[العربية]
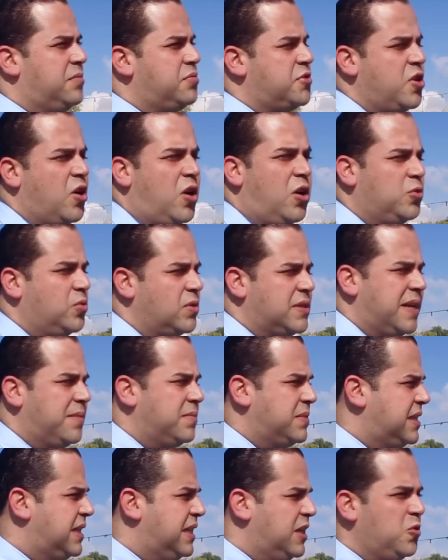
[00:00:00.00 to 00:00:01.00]
باش نقعدوا
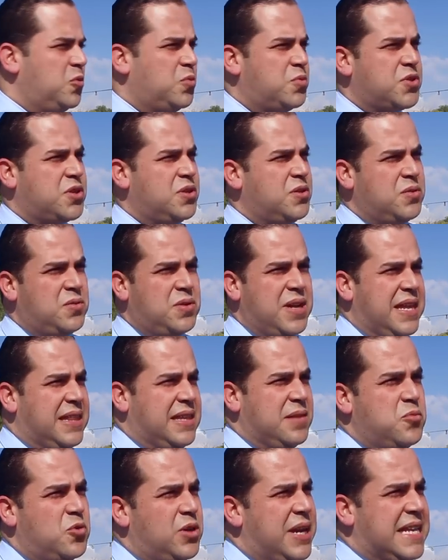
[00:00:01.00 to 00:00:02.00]
صامدين وباش
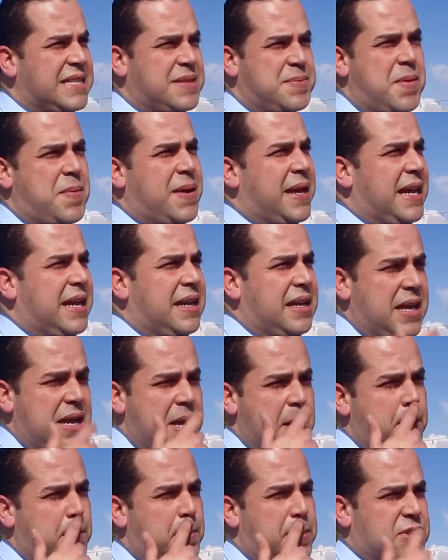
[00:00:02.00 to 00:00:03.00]
هذه مناسبه معناها
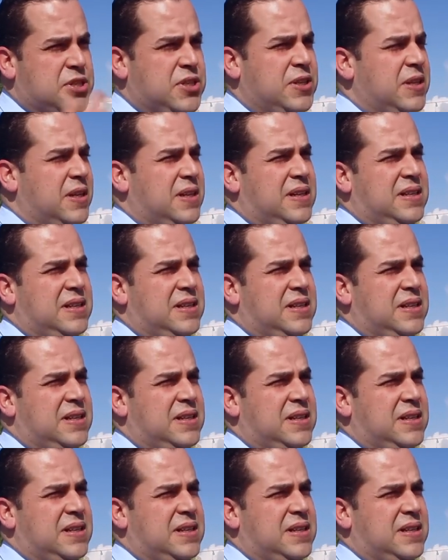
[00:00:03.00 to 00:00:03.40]
باش